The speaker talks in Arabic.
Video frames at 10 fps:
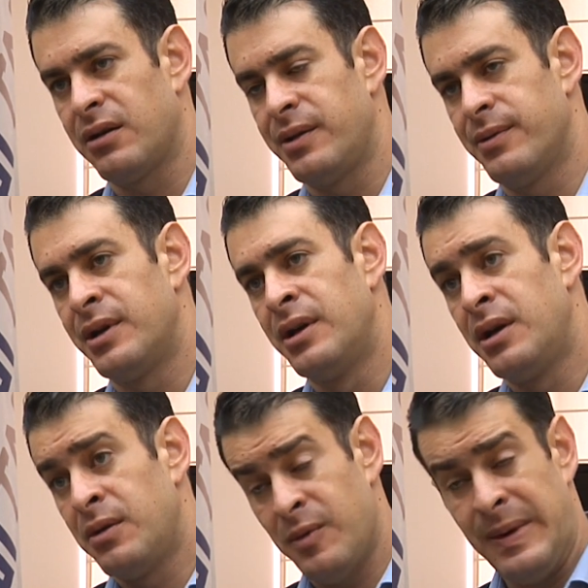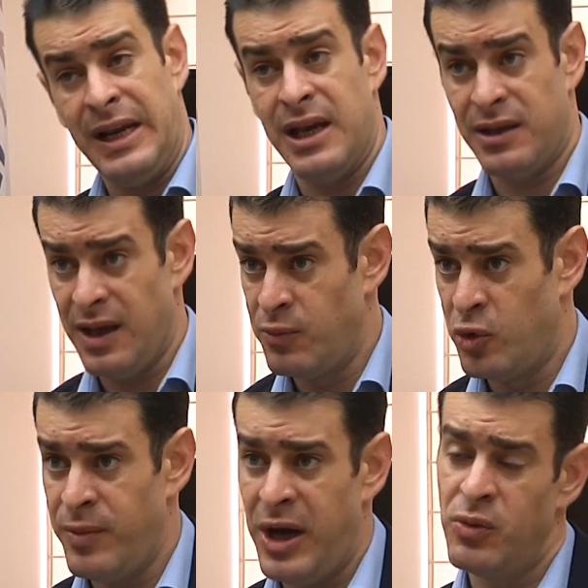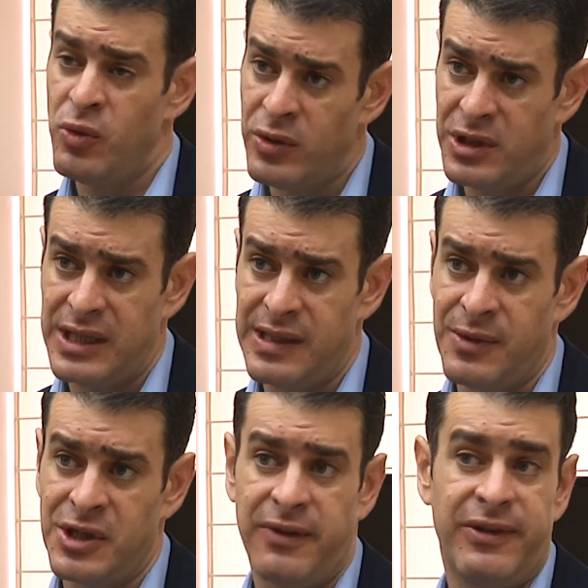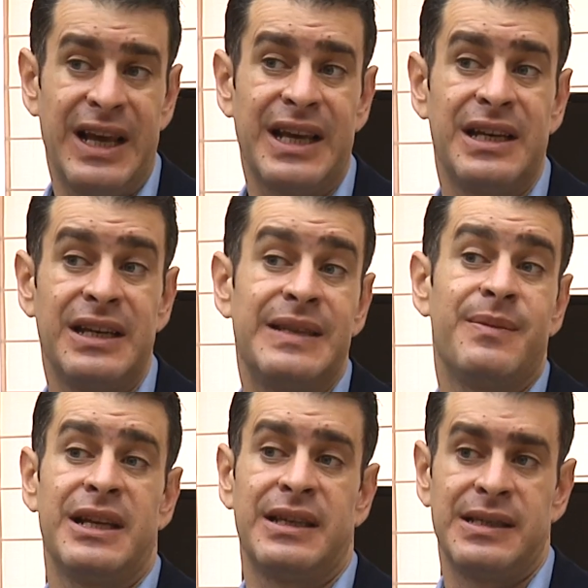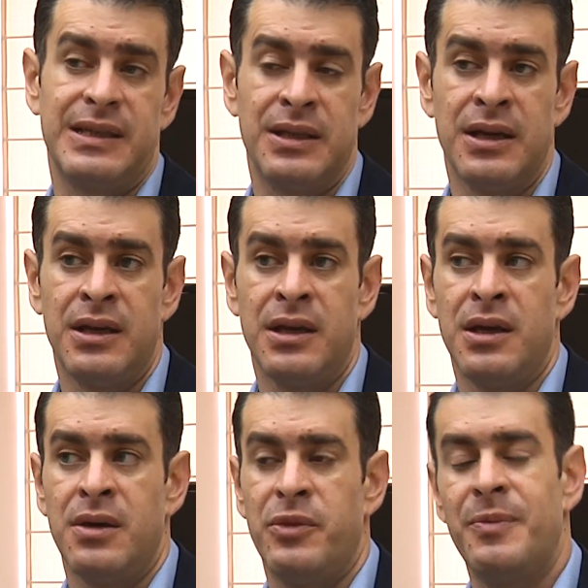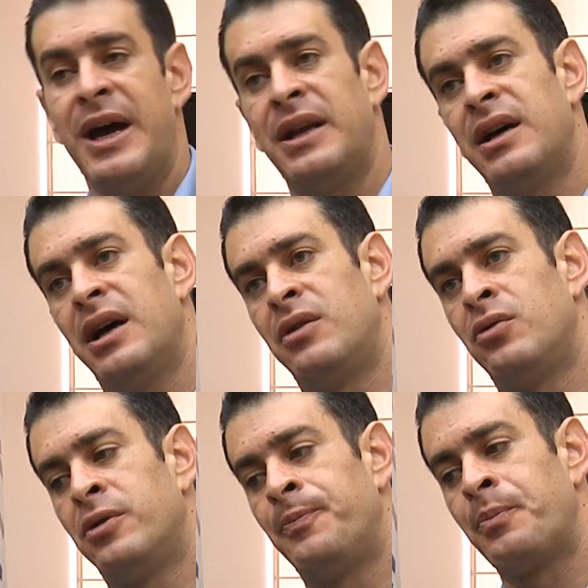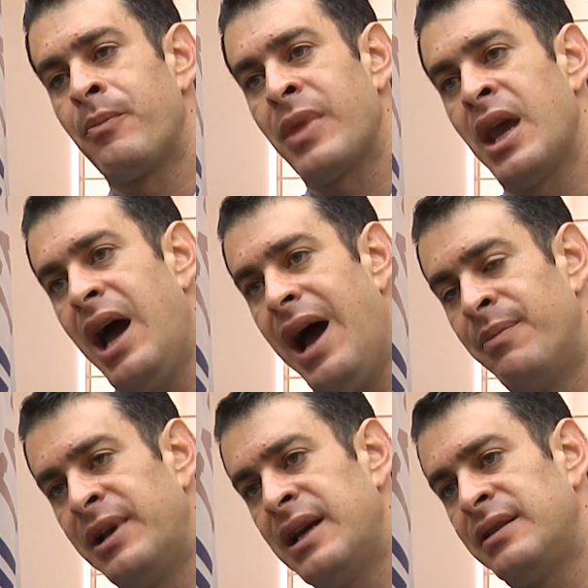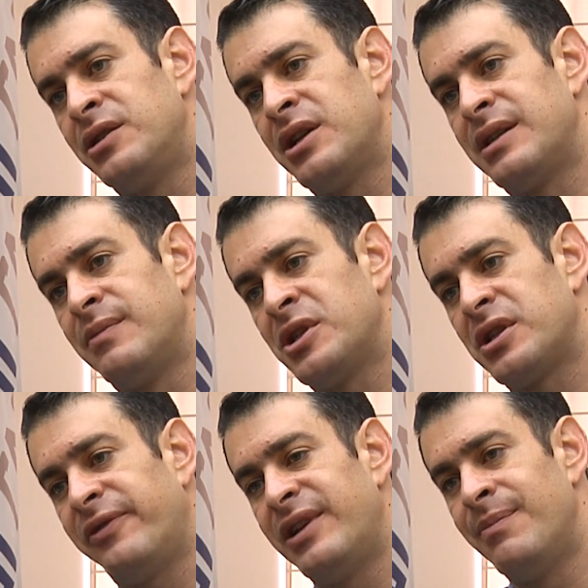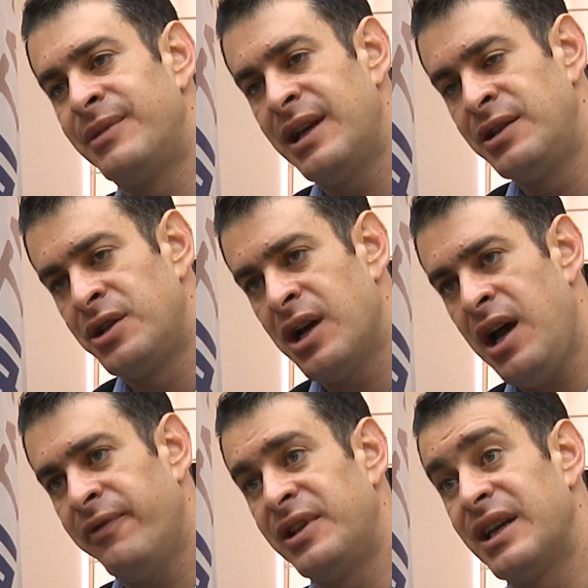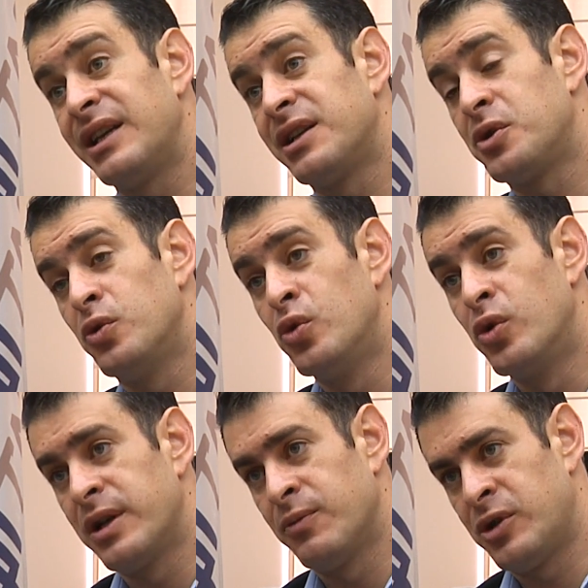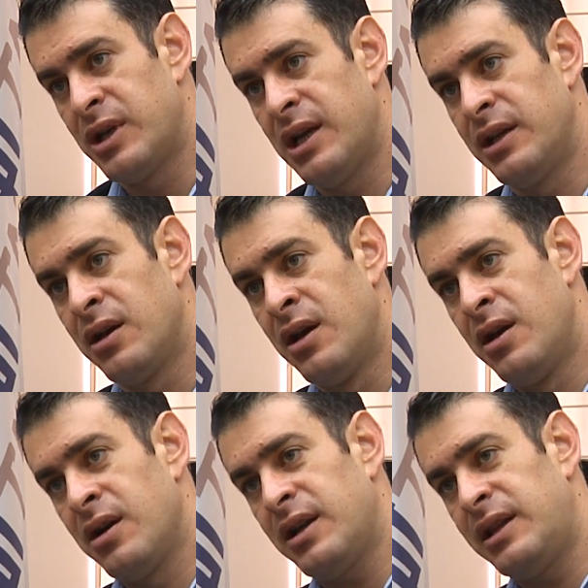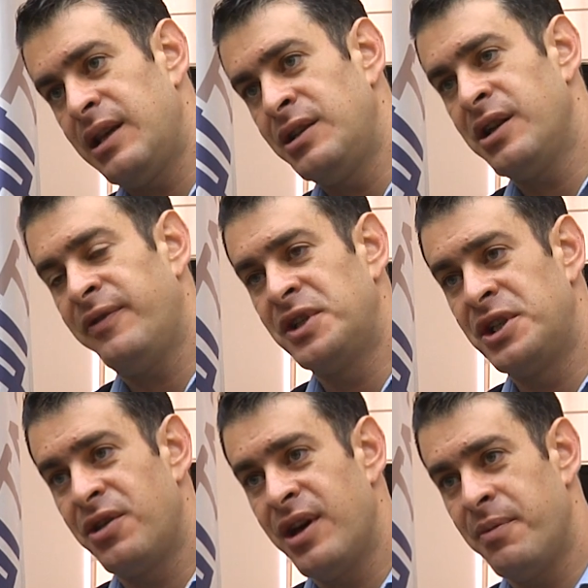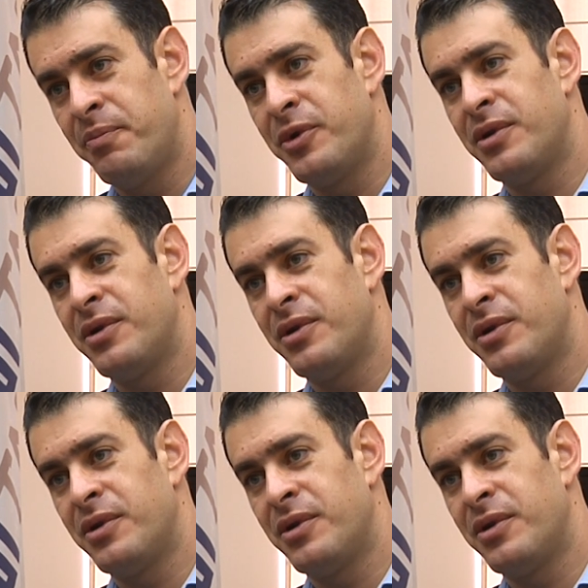تقريبا بمعنى هي تنمو مع نمو الجهاز المصرفي لكن النسبة لا تزيد بمعنى أنه حملات الجهاز المصرفي لم تنجح في تغيير سلوك المستهلك قد تنجح في اجتذاب